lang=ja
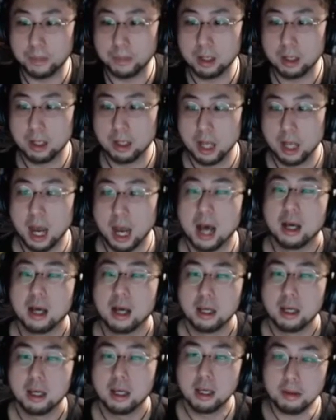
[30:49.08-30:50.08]
あ、
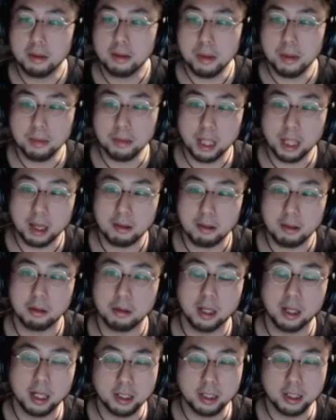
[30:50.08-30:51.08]
左耳だけそんな
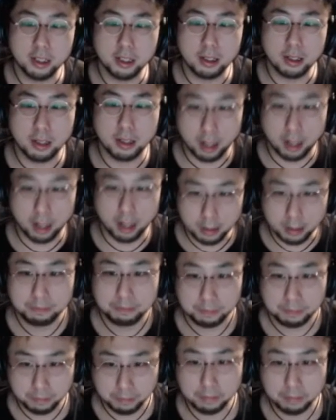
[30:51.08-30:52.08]
感じなんだ。う
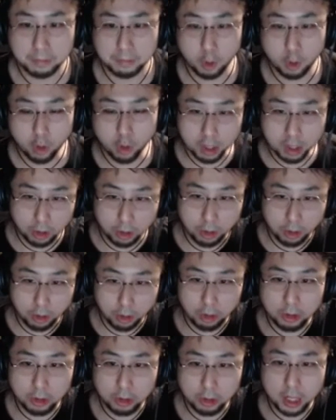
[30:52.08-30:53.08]
ん。これは脳の問
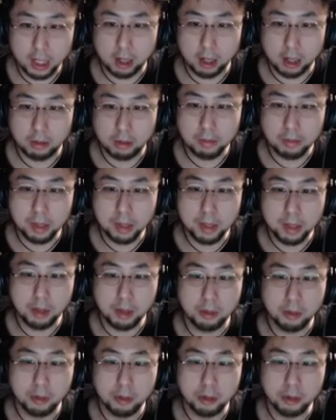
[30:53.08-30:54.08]
題なの。耳の問
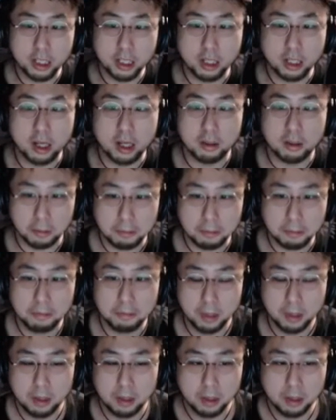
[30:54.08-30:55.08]
題じゃないの。っ
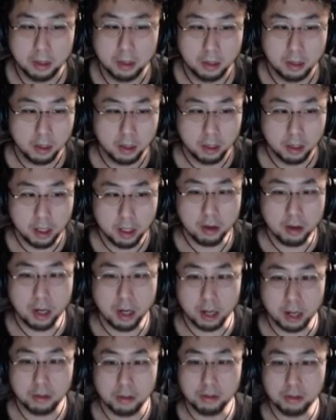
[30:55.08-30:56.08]
ていうか、
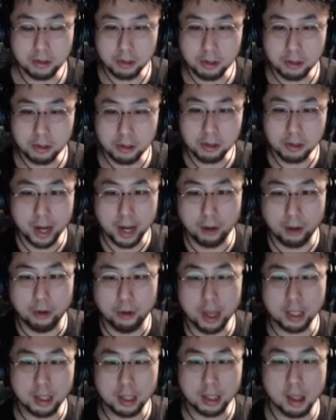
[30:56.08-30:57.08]
普通はこうやっ
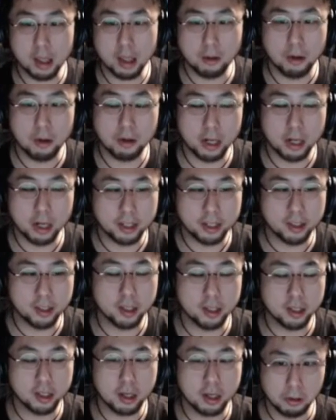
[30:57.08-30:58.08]
て聞こえるらしいんだけ
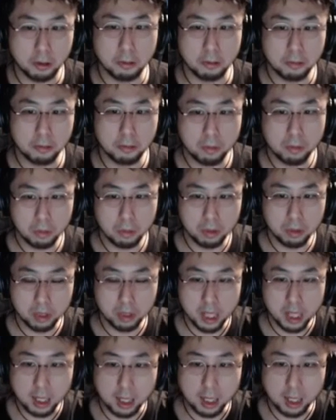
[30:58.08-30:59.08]
ど、人
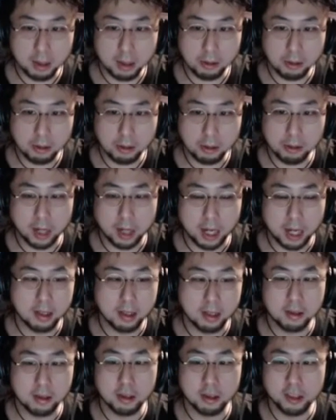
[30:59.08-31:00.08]
間の脳が発
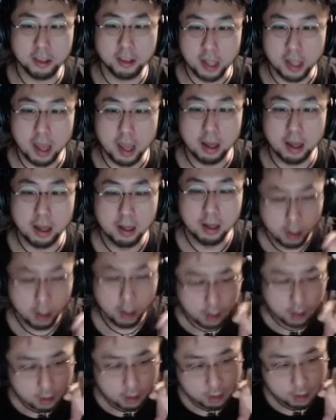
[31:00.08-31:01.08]
達して、
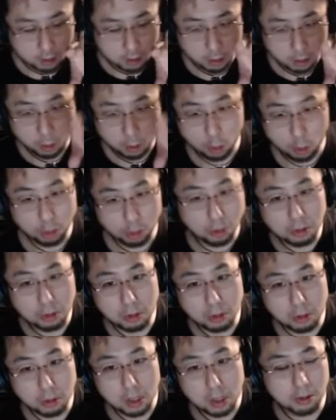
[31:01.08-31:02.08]
その、この音を
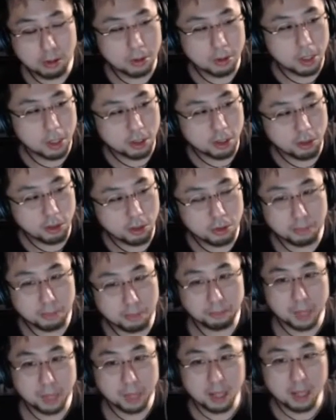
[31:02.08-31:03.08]
聞くって、ちゅ、な
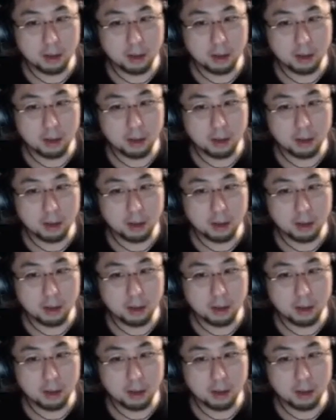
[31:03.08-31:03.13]
んつうの、